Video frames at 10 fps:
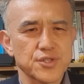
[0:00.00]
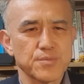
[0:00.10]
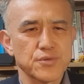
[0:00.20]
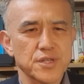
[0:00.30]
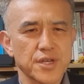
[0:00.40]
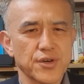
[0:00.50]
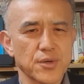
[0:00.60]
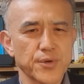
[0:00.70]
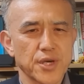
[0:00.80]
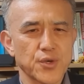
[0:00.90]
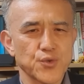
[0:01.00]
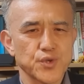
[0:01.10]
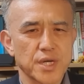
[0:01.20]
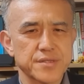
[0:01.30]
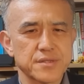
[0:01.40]
전북대 여러 명의
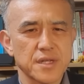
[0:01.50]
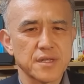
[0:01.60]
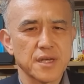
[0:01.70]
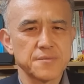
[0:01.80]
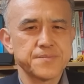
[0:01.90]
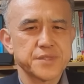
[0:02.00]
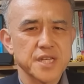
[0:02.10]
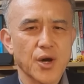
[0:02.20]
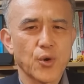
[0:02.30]
교수가 있을 텐데 4,